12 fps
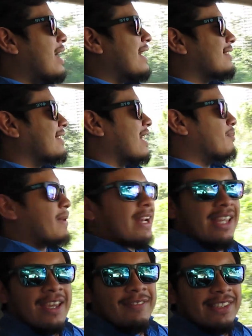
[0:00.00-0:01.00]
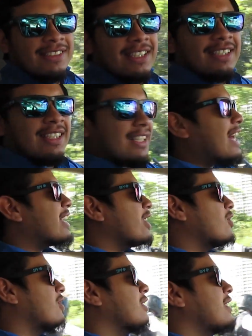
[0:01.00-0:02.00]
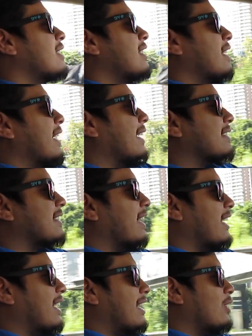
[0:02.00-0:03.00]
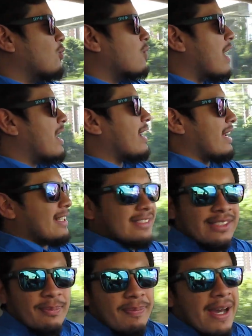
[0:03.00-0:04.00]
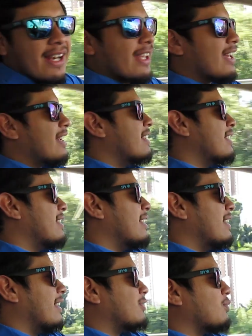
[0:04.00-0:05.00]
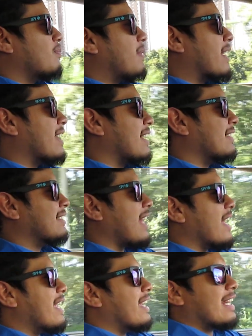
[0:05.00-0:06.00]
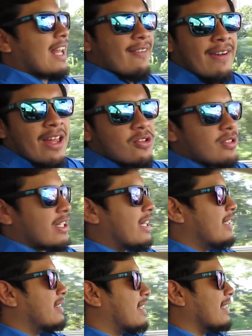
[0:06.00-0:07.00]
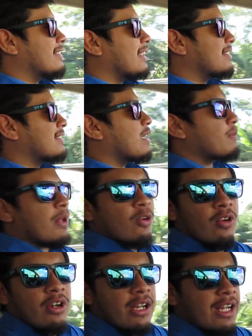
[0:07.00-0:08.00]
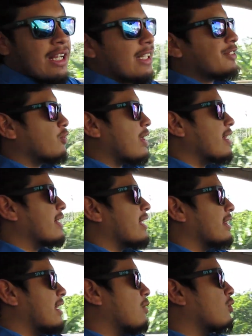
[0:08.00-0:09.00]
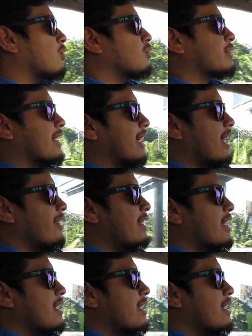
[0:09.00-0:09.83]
hacia el Parque Bicentenario. Este lugar, este parque, es un parque que está enclavado entre San Salvador y la ciudad de Antiguo Cuscatlán.